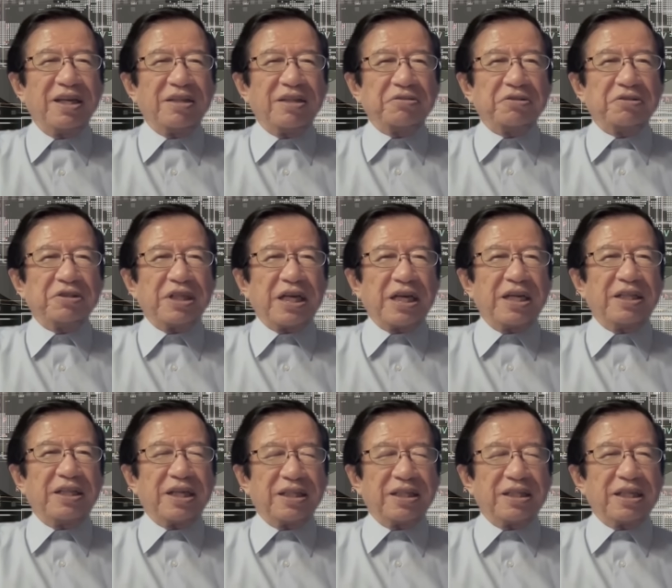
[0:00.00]

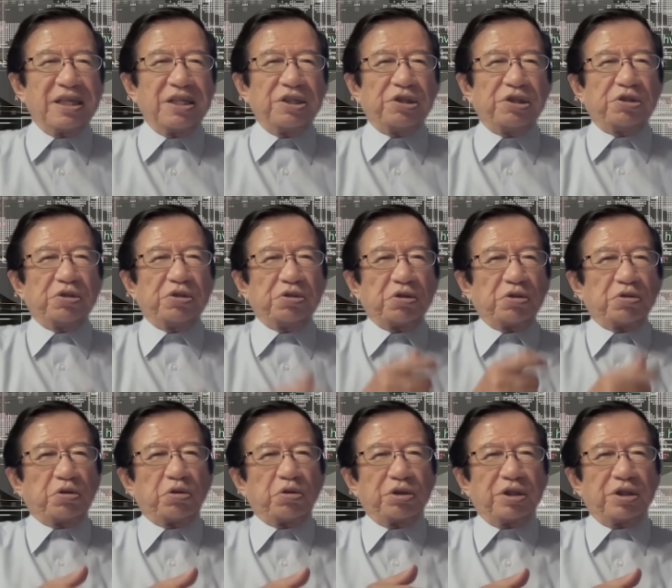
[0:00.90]
ウクライナで銃を
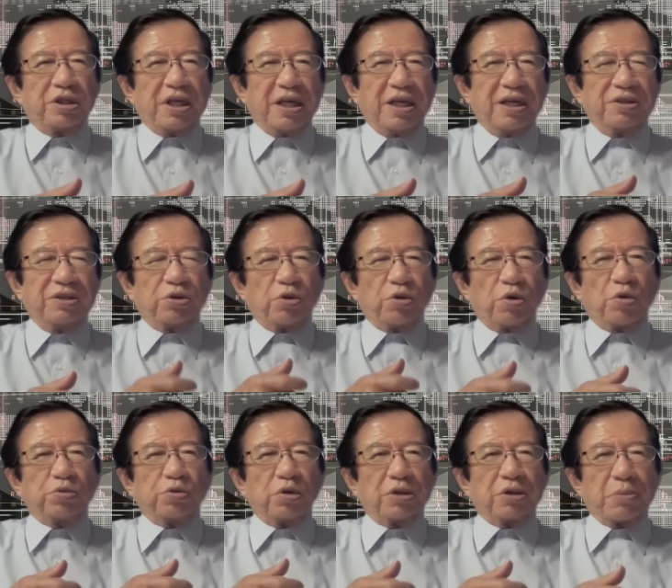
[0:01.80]
取って、祖
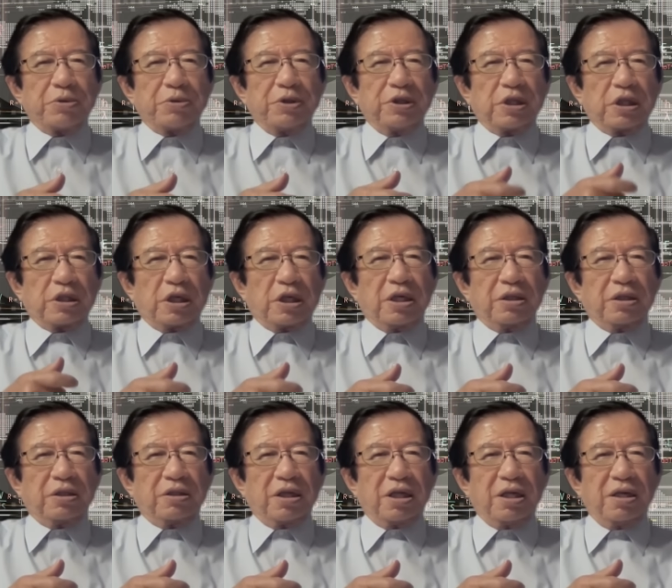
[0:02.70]
国のために戦っ
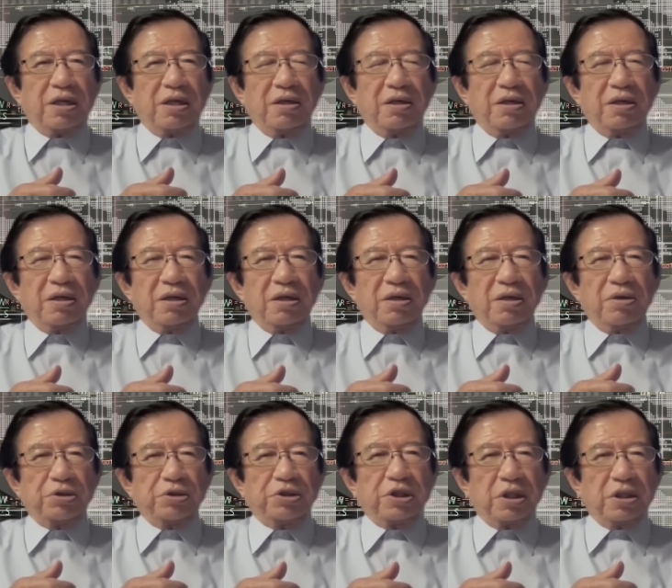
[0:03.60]
て、
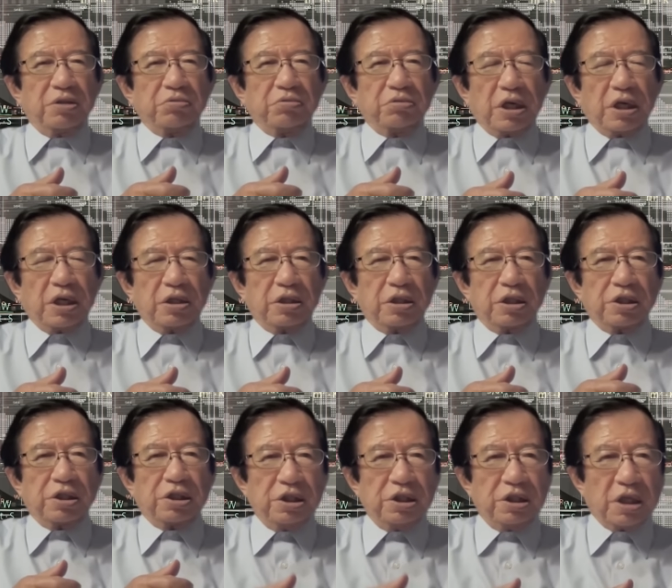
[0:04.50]
ロシアに撃たれて
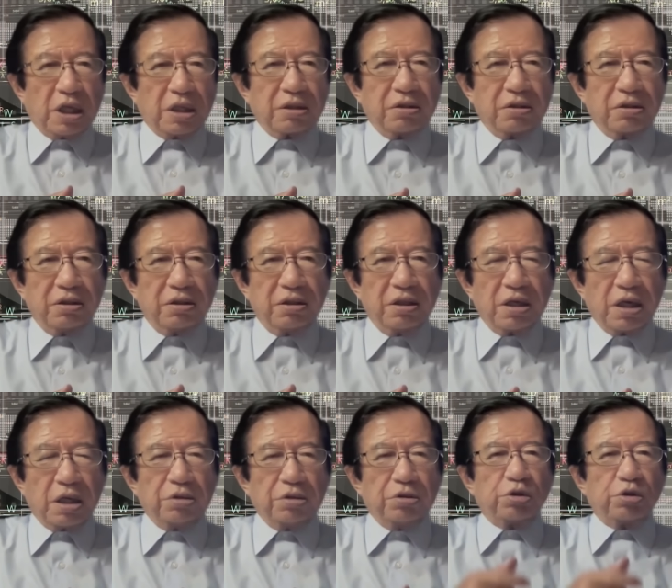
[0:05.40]
死んだ。
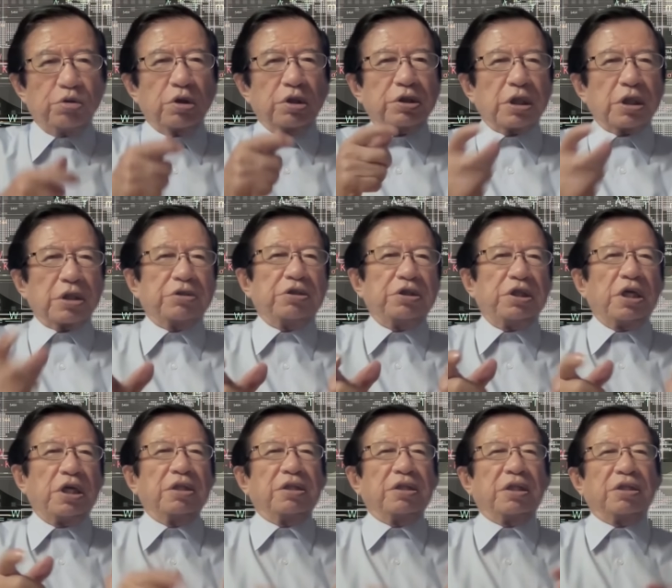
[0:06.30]
あの人は殺人
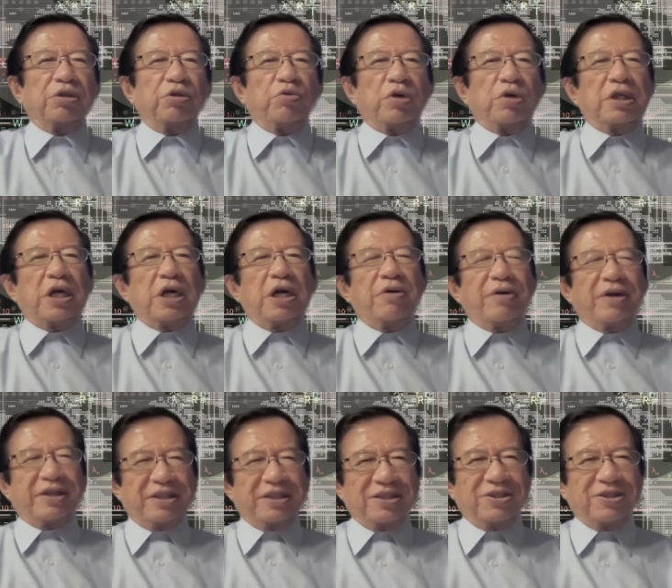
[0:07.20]
犯だって言わない
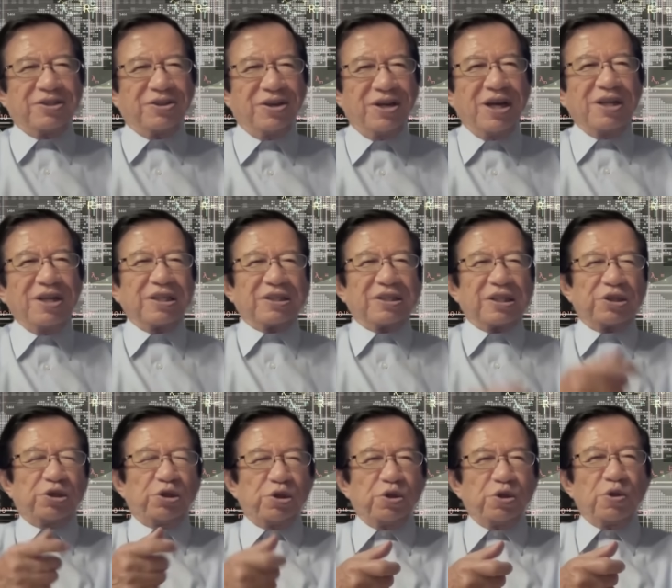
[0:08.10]
わけですよ。だって
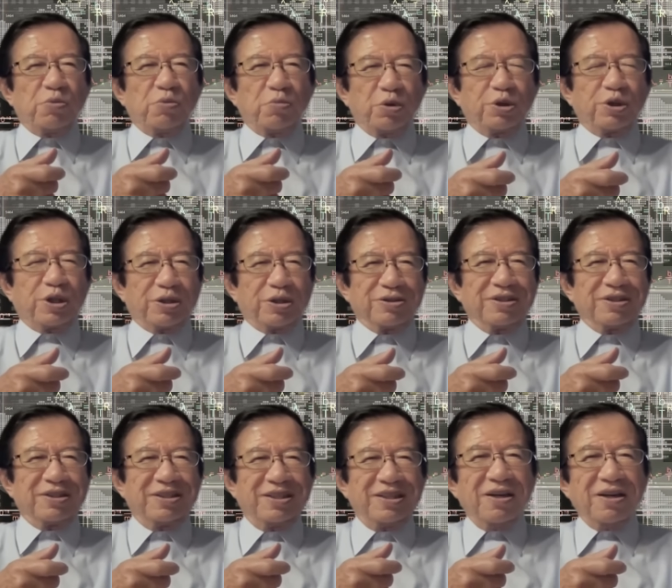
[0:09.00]
銃を持ってる。
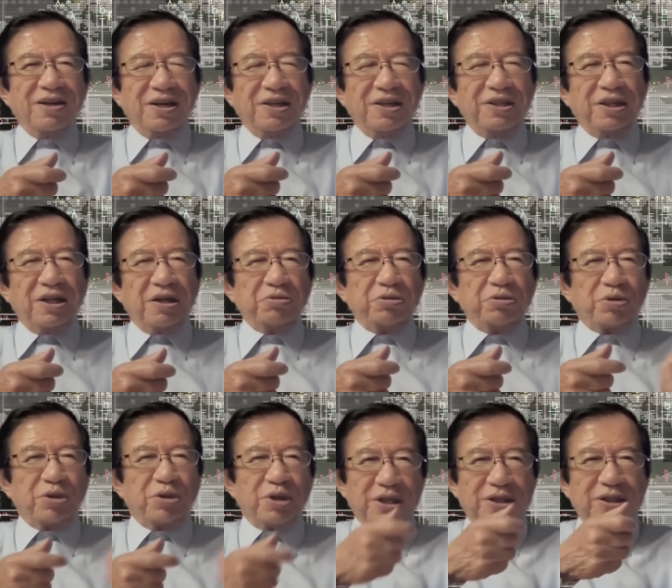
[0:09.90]
相手が撃って
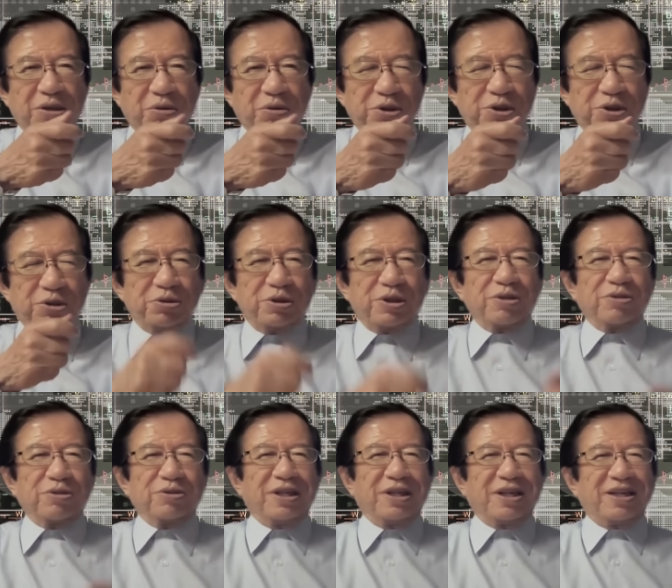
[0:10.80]
こなかったらこっち撃って
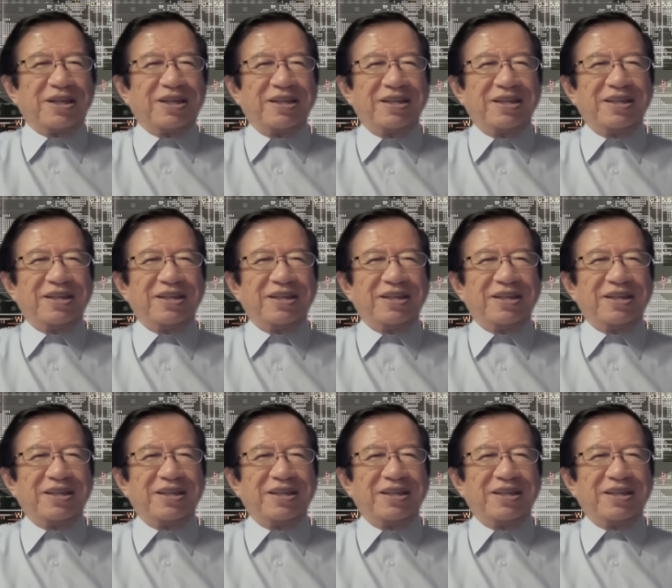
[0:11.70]
るんだから。